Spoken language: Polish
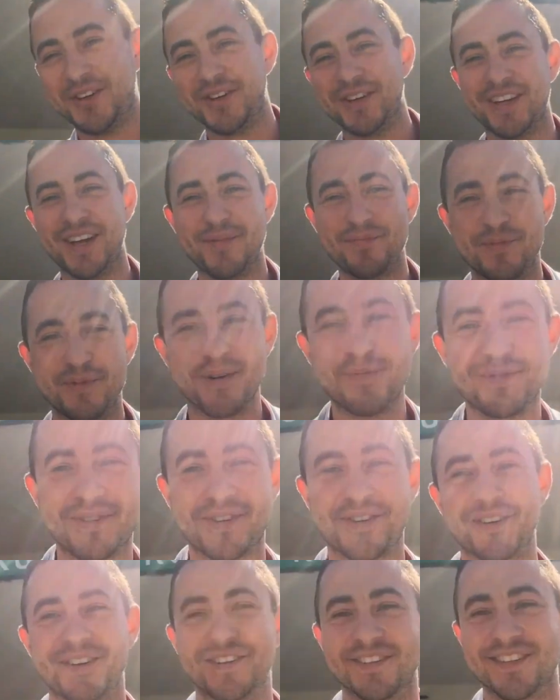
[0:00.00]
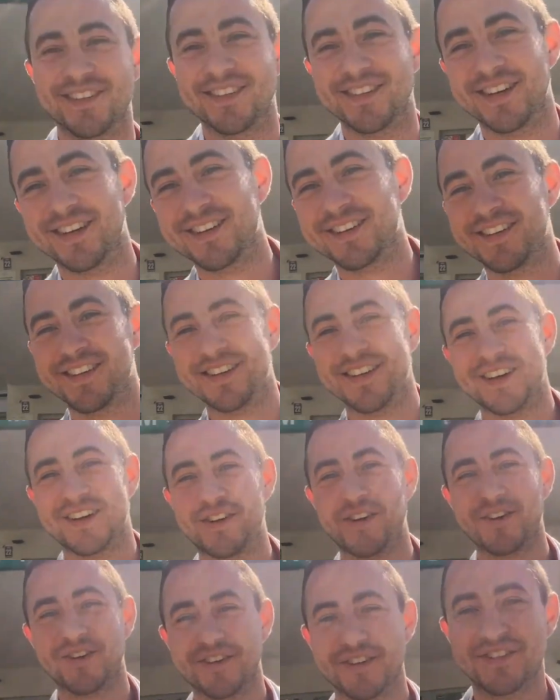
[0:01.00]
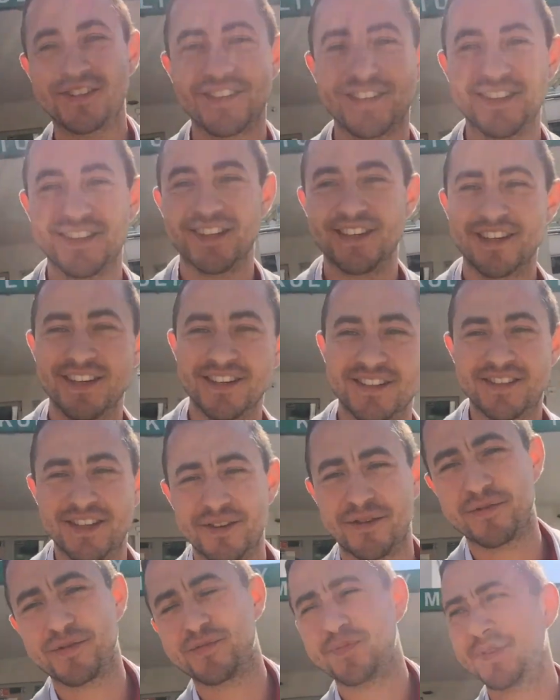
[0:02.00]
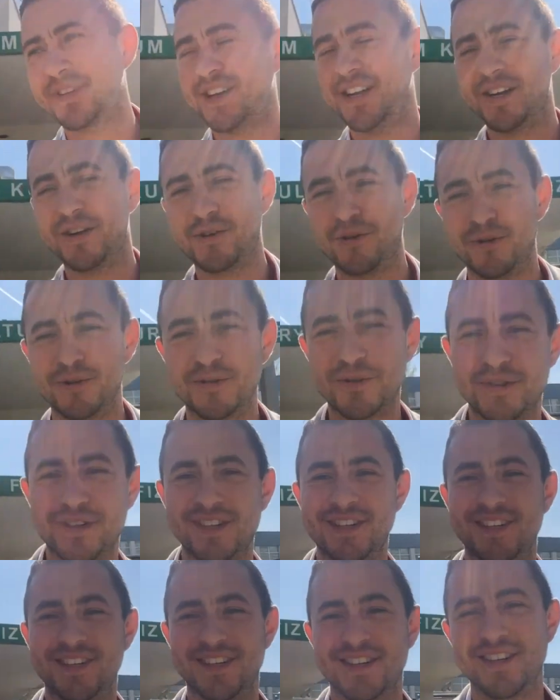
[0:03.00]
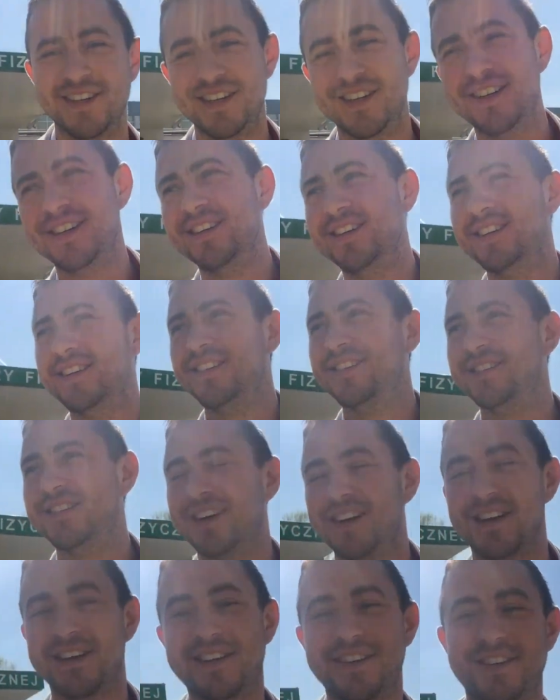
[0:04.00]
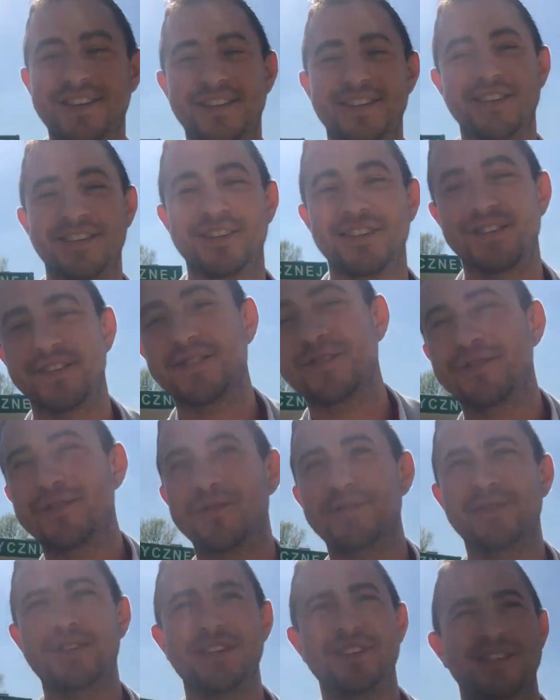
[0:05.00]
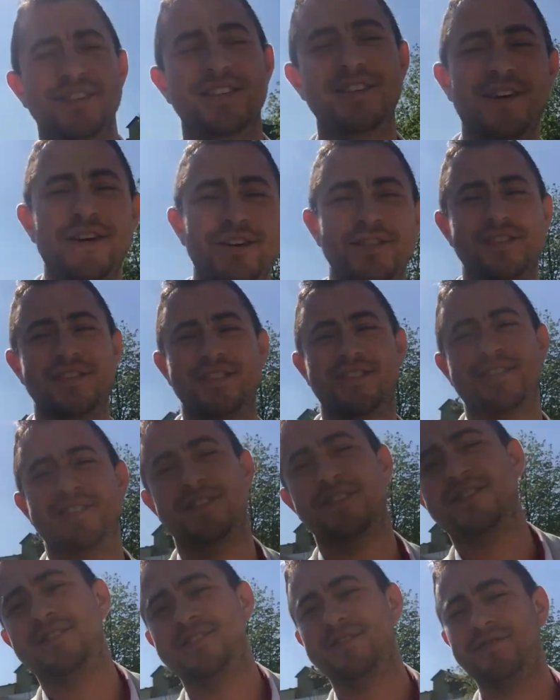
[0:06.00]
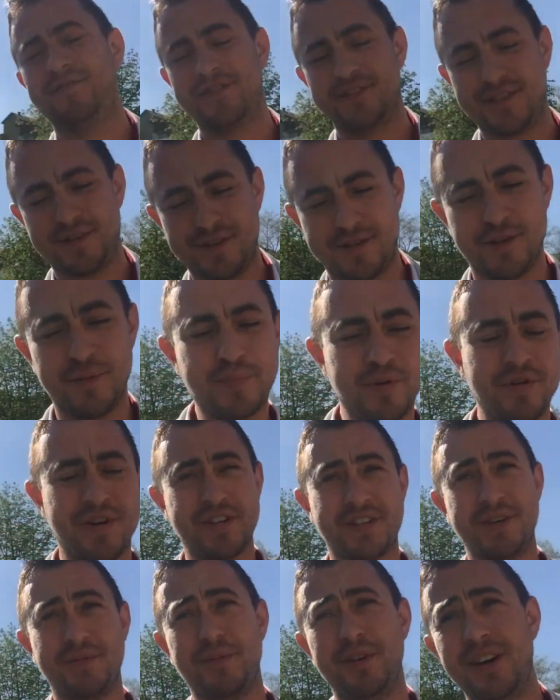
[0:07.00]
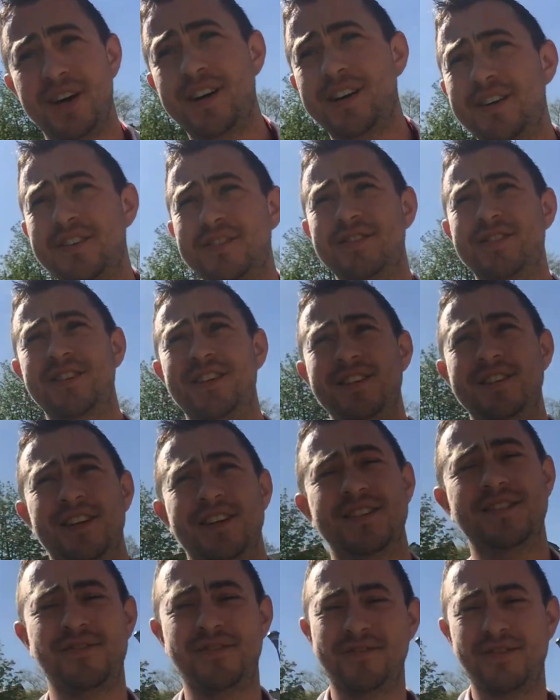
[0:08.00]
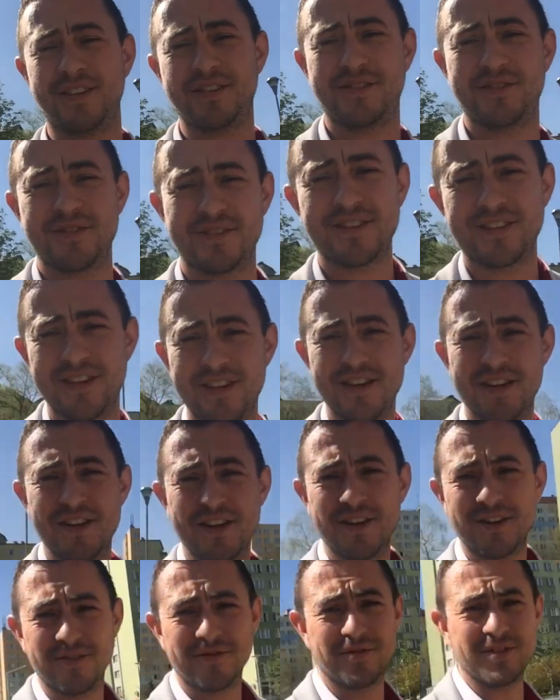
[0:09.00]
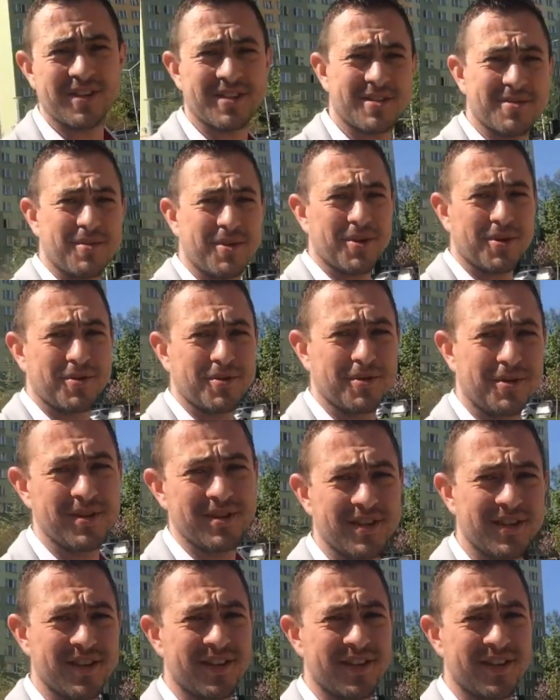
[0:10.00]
to ja byłem szkolony, a nie ja kogoś. Centrum Spotkania Kultur. Tak, tutaj się zda, zdobyła się moja resocjalizacja w 2012 roku.